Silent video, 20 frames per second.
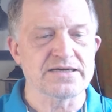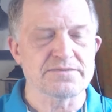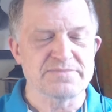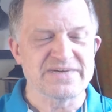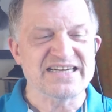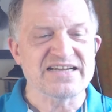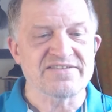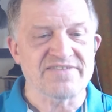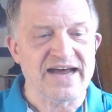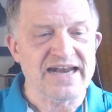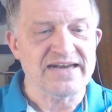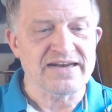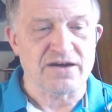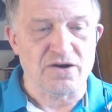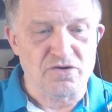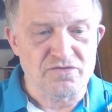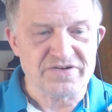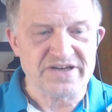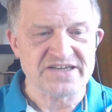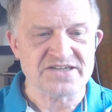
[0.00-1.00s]
mit Gewalt
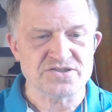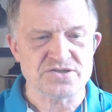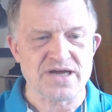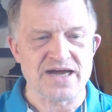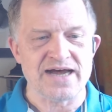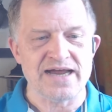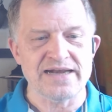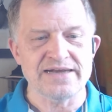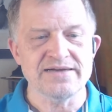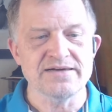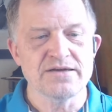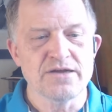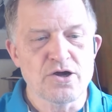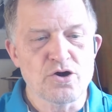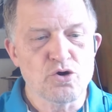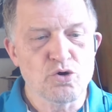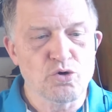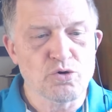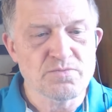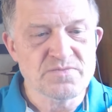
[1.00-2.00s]
aufrechtzuerhalten,
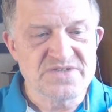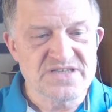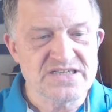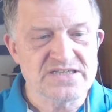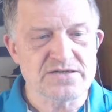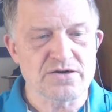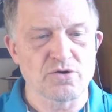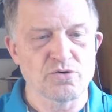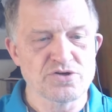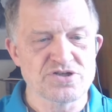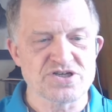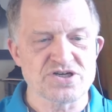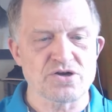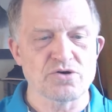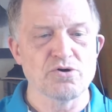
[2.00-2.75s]
um, sich Russe,